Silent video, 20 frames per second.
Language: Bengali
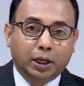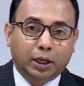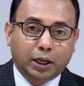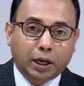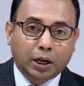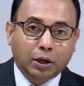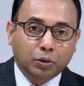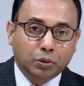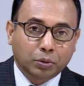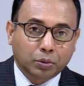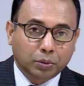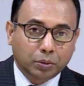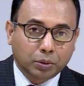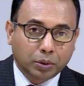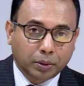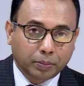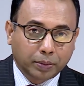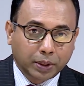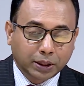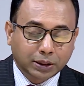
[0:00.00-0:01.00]
রায়ও
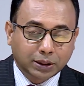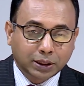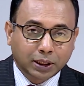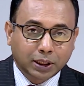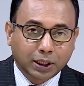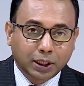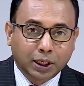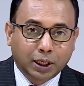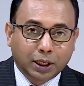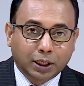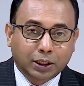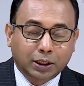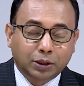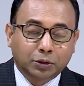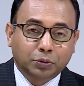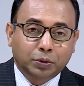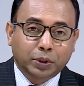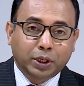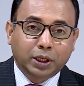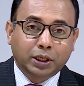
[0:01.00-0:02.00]
মিলেছে
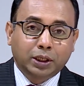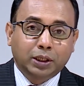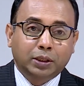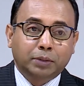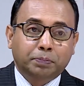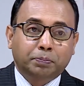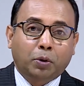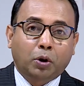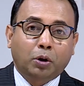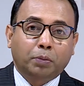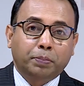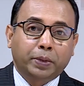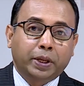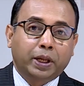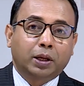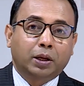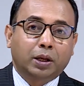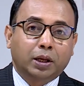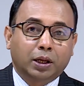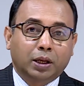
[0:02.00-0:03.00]
কিন্তু এই পর্বে
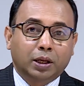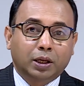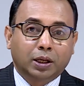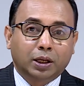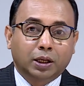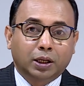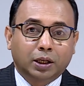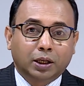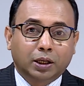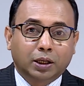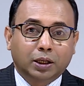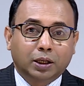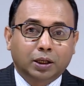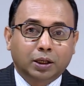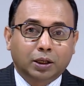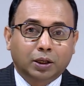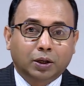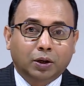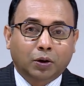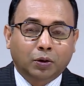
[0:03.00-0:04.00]

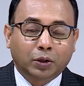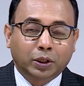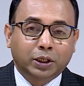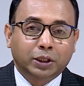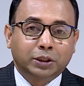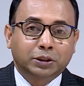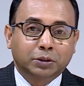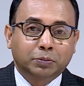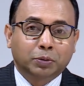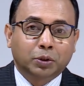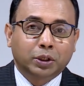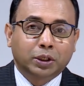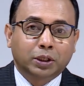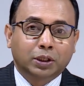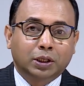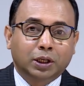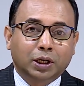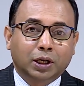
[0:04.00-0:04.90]
অনেকের জীবনেই